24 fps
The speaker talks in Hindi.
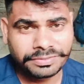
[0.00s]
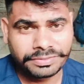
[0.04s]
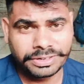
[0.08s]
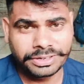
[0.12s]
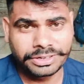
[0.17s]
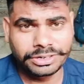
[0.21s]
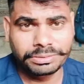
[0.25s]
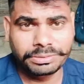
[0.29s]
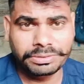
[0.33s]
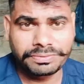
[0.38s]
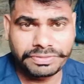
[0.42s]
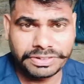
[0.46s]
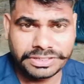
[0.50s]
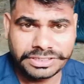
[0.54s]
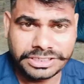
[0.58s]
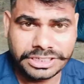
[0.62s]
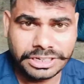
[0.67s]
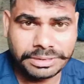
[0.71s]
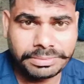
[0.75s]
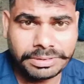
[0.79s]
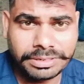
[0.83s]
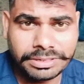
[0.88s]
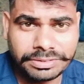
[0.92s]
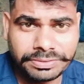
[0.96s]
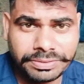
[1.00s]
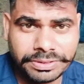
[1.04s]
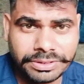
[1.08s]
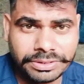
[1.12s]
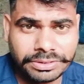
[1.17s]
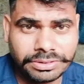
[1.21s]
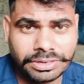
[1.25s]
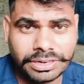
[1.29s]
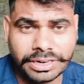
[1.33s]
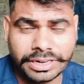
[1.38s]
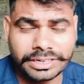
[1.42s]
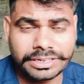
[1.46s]
वीडियो में फर्स्ट टाइम आए तो
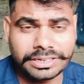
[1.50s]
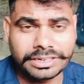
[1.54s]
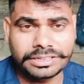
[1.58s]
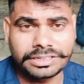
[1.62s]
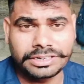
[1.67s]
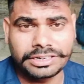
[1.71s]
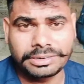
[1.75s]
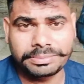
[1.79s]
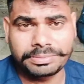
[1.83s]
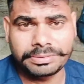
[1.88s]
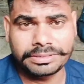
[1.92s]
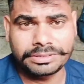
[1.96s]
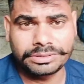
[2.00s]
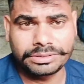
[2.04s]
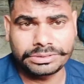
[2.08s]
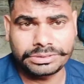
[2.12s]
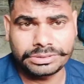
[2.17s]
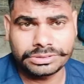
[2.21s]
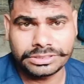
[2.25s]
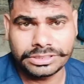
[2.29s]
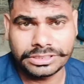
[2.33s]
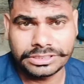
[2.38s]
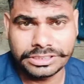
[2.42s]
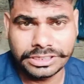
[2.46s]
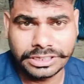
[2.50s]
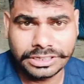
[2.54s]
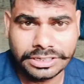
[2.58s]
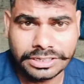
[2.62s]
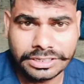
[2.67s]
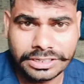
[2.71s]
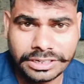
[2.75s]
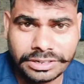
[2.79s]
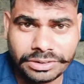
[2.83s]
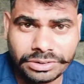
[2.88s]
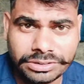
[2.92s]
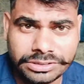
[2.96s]
वीडियो को लाइक कर देना अपने दोस्तों के साथ शेयर
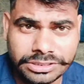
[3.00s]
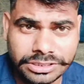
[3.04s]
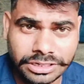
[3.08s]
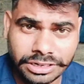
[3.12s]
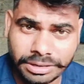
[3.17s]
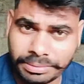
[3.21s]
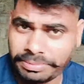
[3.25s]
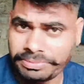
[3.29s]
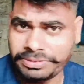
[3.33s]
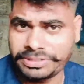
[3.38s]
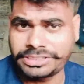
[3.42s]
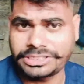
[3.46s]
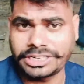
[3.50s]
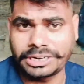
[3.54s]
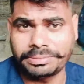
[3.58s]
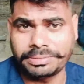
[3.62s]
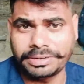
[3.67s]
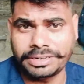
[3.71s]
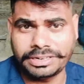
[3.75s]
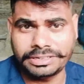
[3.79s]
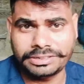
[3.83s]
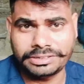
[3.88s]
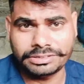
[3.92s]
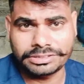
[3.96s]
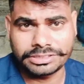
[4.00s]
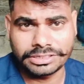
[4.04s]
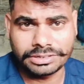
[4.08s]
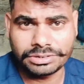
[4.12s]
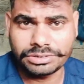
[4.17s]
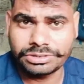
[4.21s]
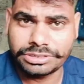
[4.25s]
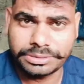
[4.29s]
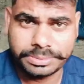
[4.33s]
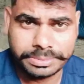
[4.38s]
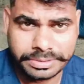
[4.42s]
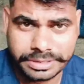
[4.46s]
कर देना और चैनल में फर्स्ट टाइम आए तो चैनल को